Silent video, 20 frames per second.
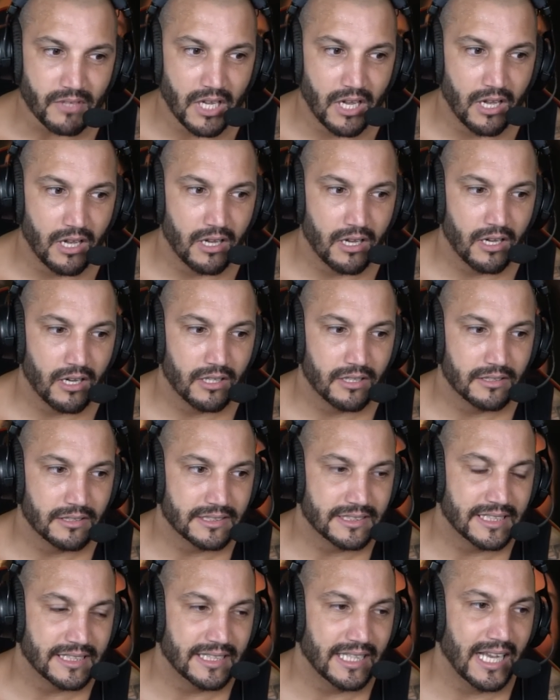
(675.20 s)
euh,
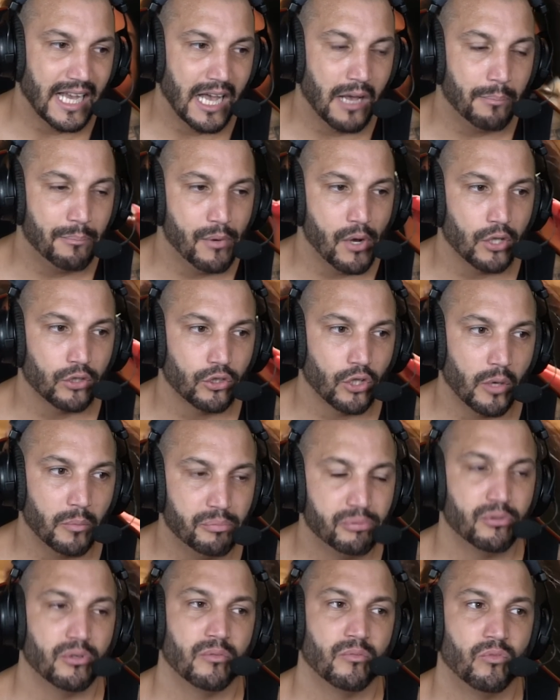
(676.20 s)
c'était important
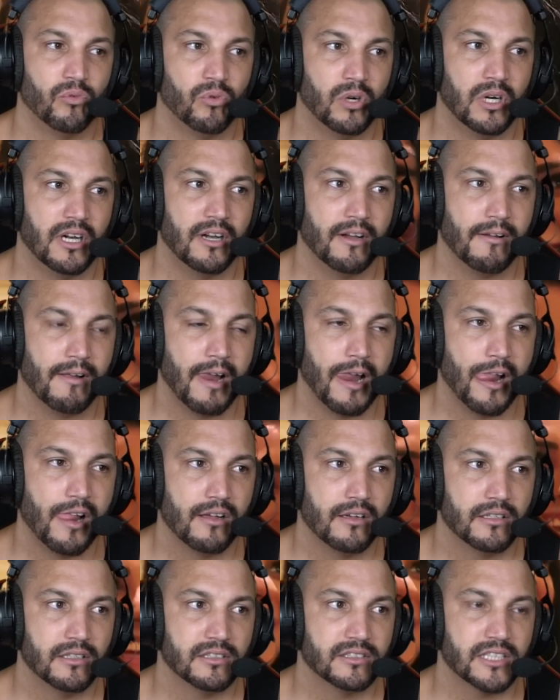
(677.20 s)
pour moi,
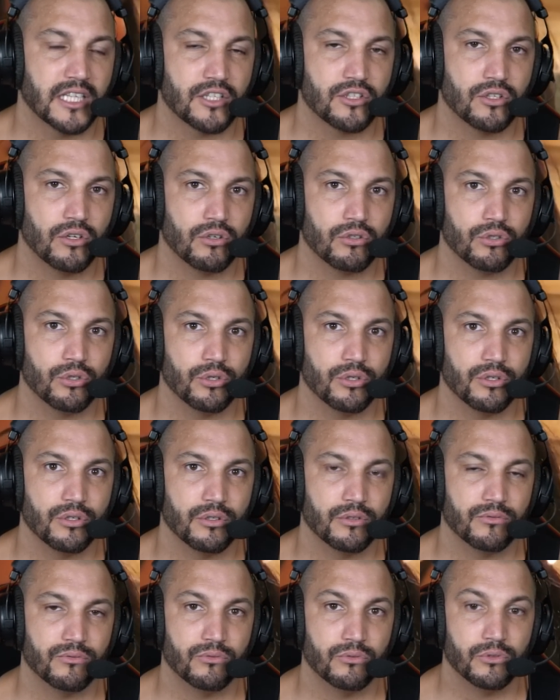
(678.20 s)
sachant que
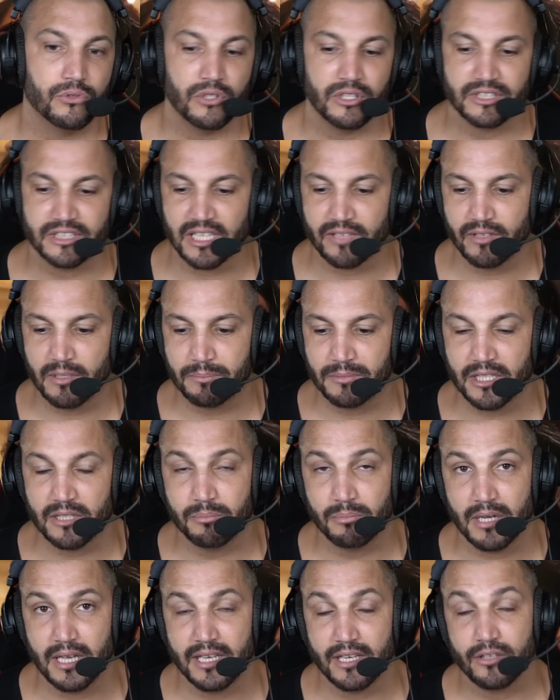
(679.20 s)
vous ne le savez peut-être
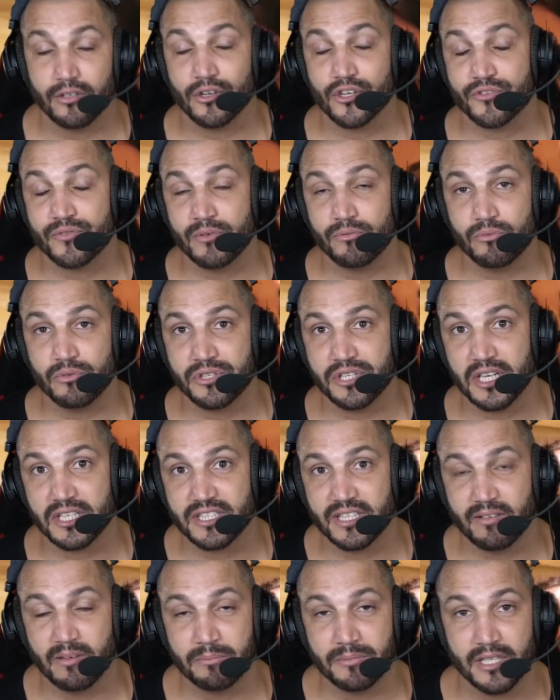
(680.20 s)
pas, et quand je vais vous le dire,
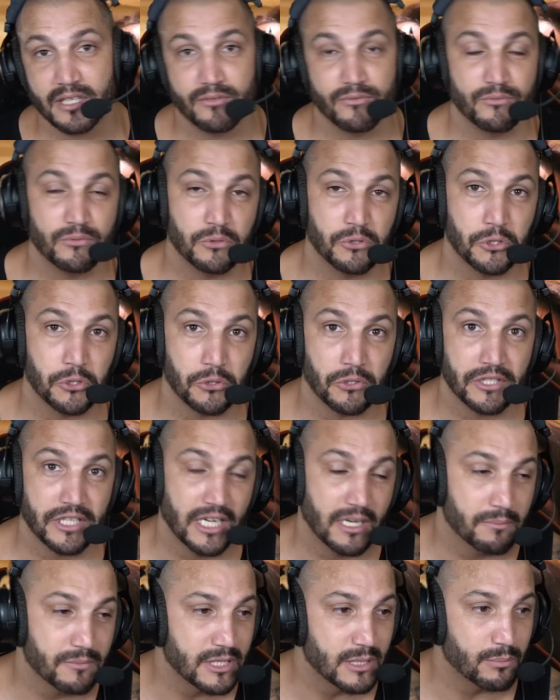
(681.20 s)
ça va peut-être vous choquer
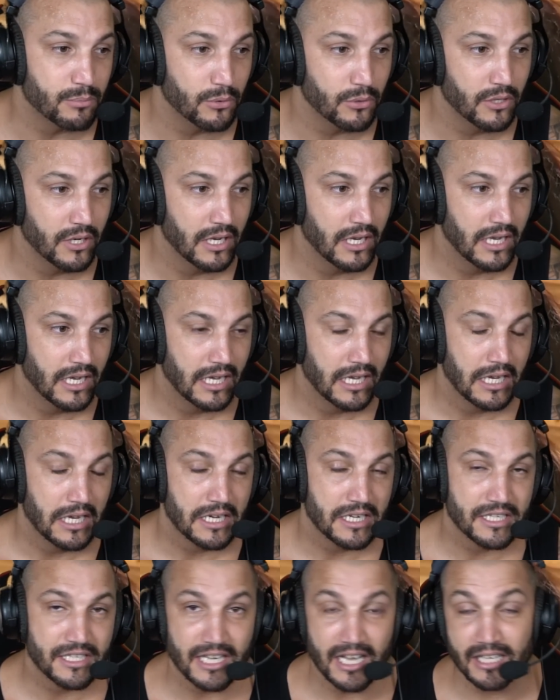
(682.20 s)
un petit peu.
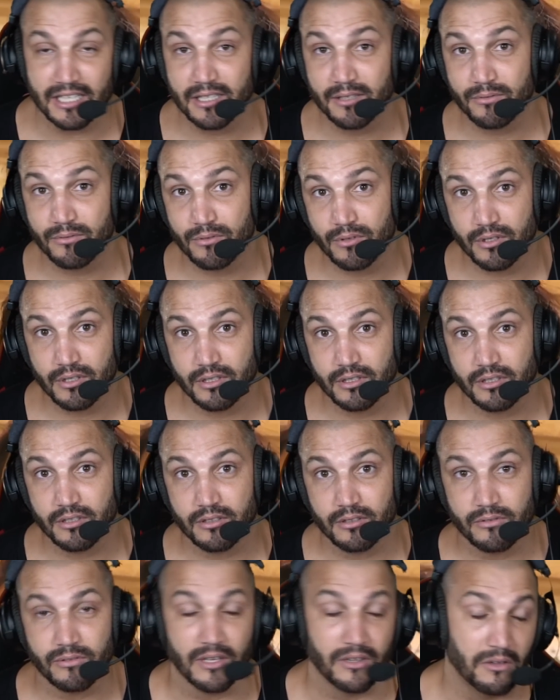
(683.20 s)
J'arrive,
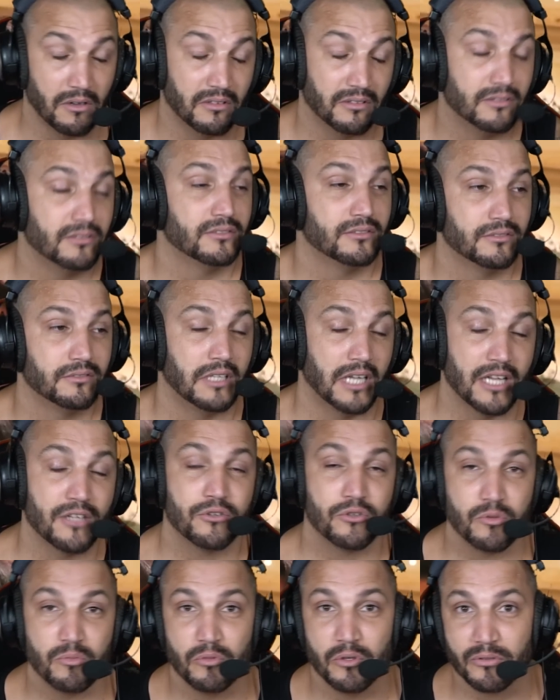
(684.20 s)
enfin non,
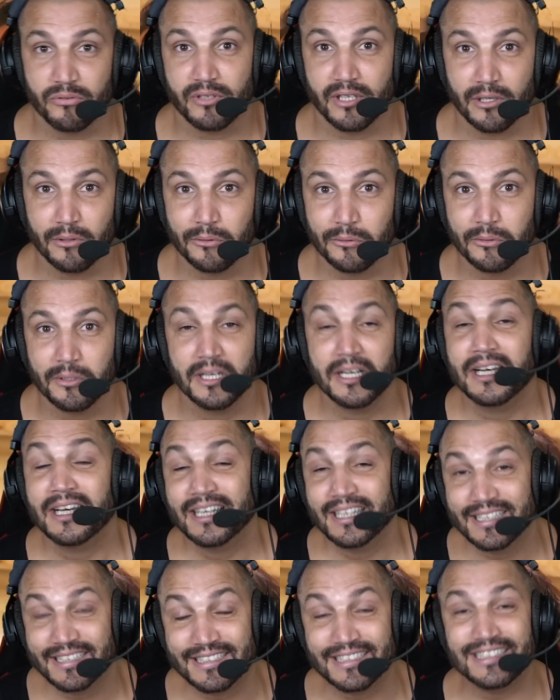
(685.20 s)
assume-le frérot,
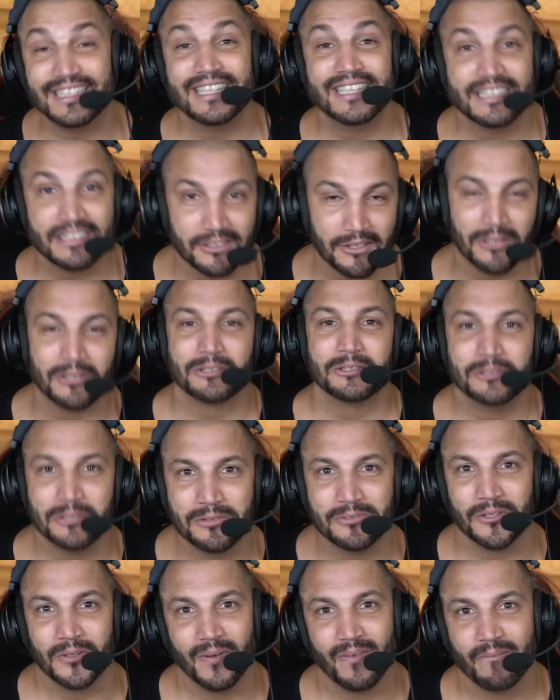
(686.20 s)
j'ai
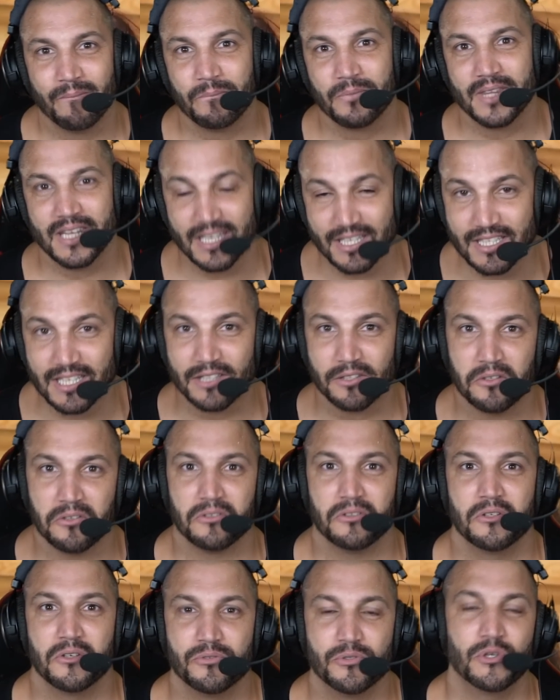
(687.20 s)
39 ans. J'ai
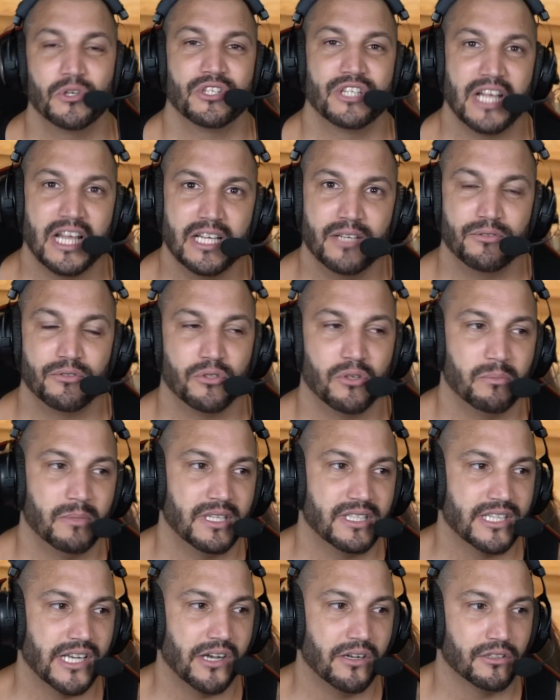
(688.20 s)
39 ans, j'arrive sur mes
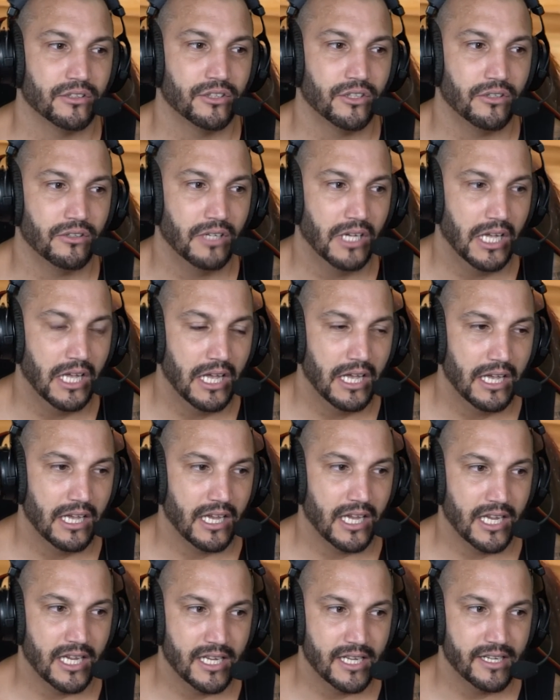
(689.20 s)
40 ans
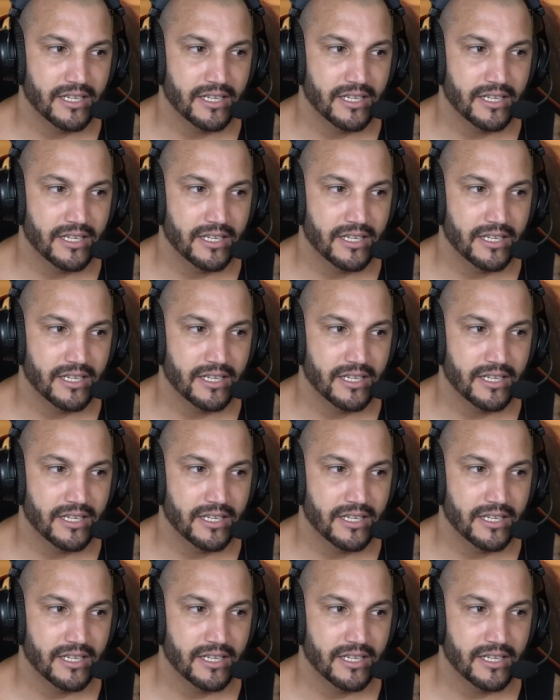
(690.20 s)
et